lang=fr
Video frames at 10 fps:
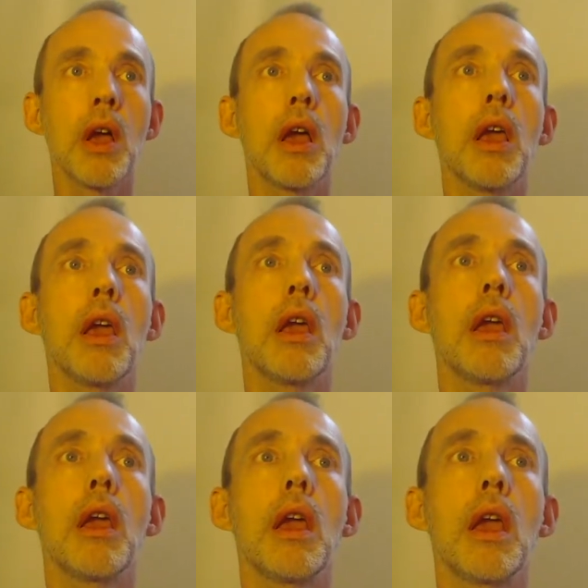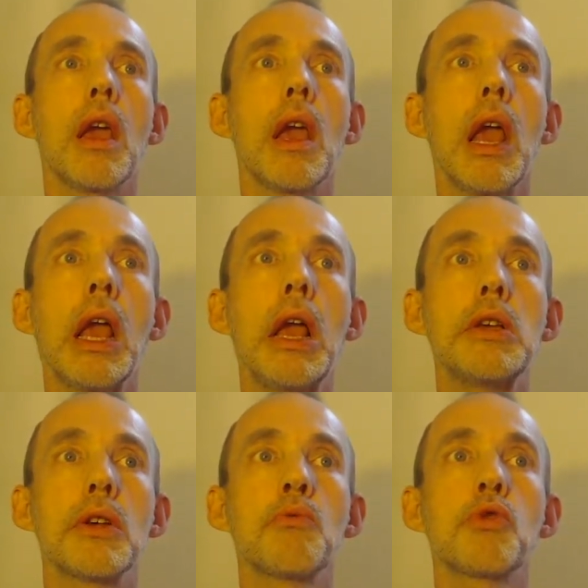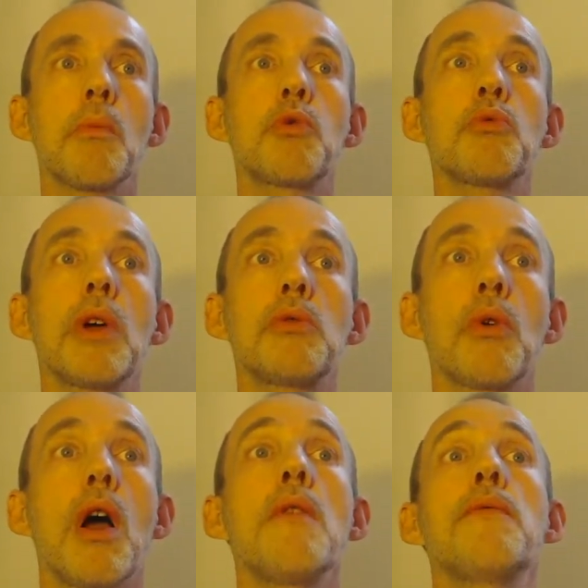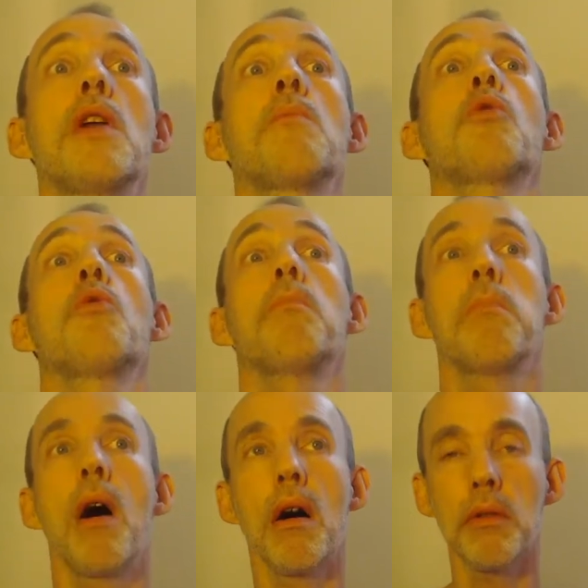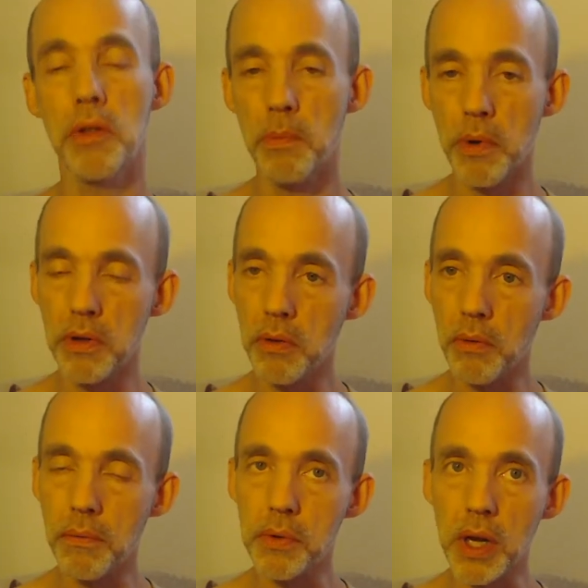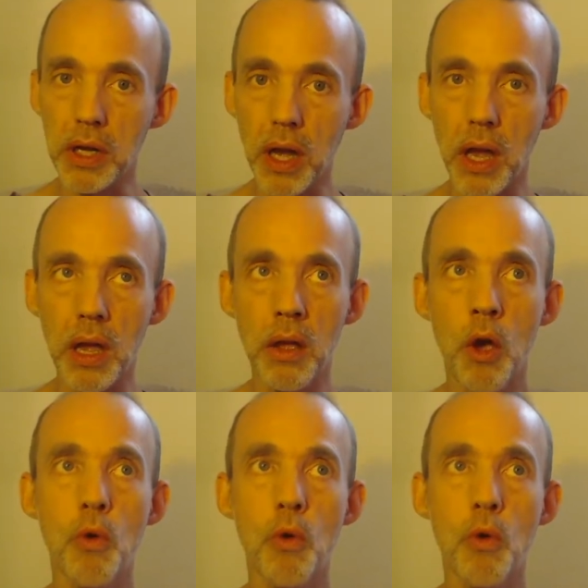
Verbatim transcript: et, ça nous semble tout naturel finalement de ne pas déployer notre feu sacré,